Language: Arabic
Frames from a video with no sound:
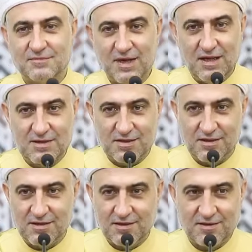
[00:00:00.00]
ما
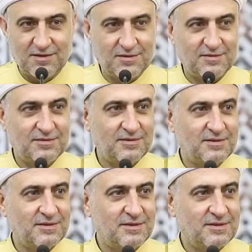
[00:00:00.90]
حسين
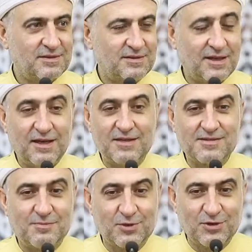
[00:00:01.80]
اللي
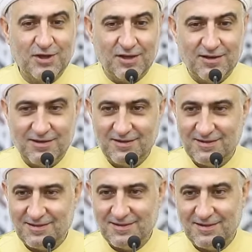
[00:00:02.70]
يظبطني
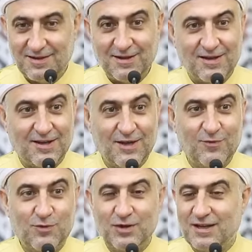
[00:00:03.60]
اللي
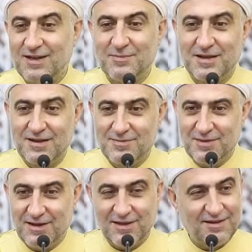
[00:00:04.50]
يفوت قدم بدلا
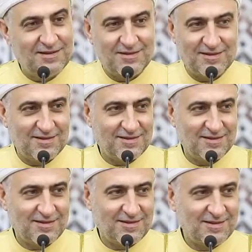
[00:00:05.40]
مني
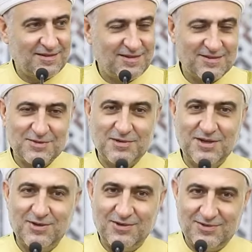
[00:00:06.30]
شو بدي
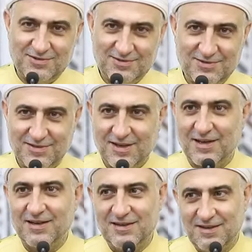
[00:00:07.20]
له
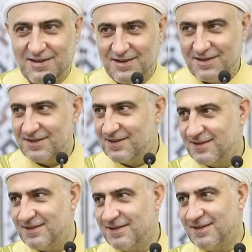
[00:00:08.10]
الله يهديك
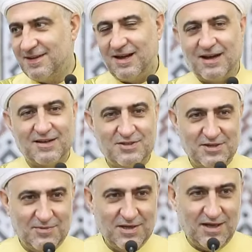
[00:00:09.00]
آخر
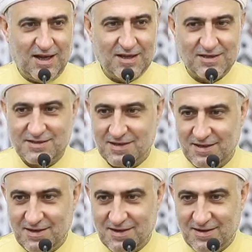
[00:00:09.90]
شيء عمل حادث
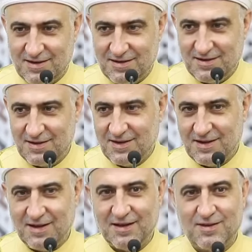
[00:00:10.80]
سيارة
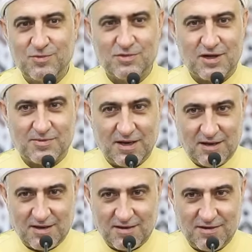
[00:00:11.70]
قلب وصار
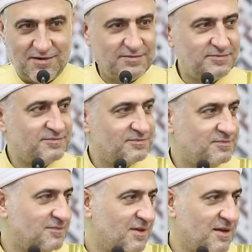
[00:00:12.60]
بالآخرة
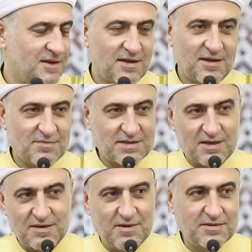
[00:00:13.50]

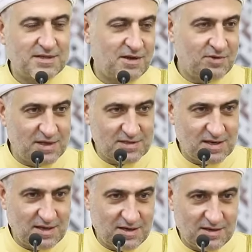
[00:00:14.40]
مصاري ما بتساوي
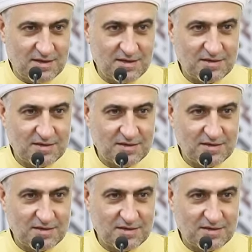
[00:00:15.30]
إنسان